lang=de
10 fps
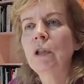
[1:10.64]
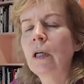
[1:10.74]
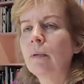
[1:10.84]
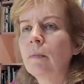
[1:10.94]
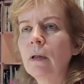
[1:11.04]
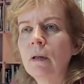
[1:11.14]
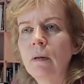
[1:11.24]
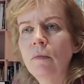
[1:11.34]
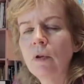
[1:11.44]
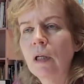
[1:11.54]
Und ich habe immer
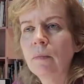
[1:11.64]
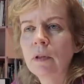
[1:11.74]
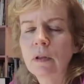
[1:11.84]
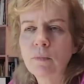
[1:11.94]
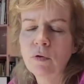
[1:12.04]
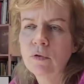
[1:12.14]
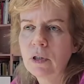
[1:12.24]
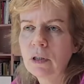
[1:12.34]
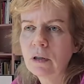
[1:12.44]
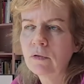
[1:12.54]
ähm, unheimlich
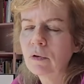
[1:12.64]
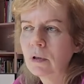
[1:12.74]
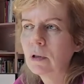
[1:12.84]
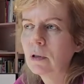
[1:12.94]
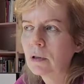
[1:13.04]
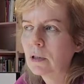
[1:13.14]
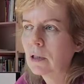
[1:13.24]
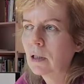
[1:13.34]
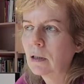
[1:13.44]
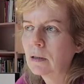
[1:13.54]
profitiert von äh, den
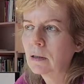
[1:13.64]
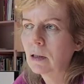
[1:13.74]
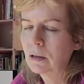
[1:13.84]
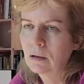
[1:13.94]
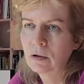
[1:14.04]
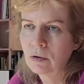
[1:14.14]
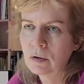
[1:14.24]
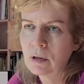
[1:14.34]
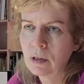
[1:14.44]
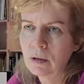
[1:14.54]
Nachlässen anderer
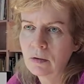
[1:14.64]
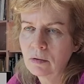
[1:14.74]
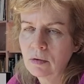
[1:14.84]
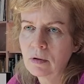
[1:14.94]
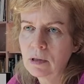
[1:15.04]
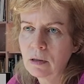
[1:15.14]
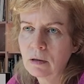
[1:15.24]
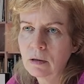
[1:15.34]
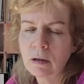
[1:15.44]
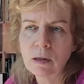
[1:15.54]
Künstlerinnen ja. und Künstler,
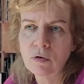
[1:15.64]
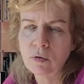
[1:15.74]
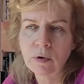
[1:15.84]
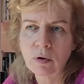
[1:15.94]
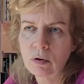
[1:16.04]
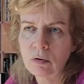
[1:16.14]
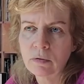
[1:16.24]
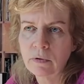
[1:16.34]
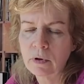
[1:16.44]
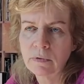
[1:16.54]
ne? also
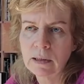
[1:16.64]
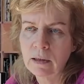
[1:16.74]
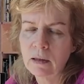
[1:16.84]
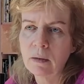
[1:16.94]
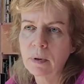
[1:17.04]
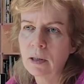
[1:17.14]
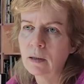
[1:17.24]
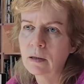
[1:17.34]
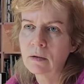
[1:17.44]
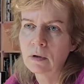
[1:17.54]
Schmidt-Rottloff oder Fred
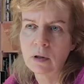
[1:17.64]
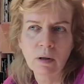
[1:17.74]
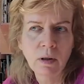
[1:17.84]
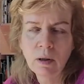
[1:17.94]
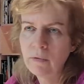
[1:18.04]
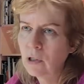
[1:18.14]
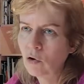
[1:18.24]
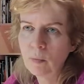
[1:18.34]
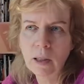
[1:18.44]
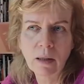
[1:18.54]
Thieler-Preis ja, ja, oder Villa
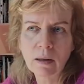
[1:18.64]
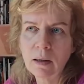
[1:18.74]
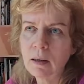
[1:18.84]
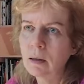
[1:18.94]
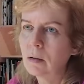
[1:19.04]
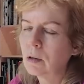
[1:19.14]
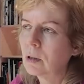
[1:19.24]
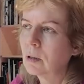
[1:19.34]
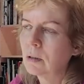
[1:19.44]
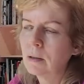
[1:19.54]
Romana
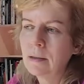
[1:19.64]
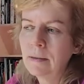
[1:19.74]
oder